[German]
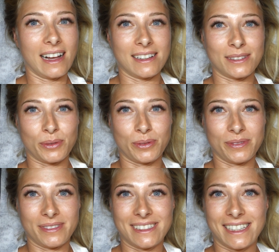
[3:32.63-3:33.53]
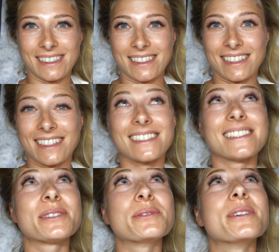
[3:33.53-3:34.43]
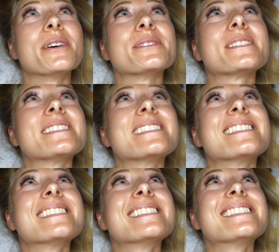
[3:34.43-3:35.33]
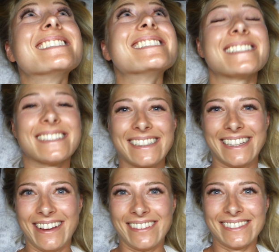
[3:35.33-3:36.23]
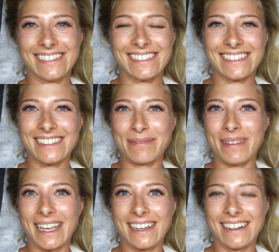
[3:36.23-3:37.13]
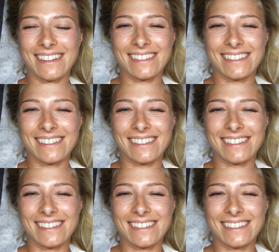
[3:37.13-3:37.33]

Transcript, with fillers: Also, das sieht richtig cool aus. Ja, vielleicht? Ja, mega.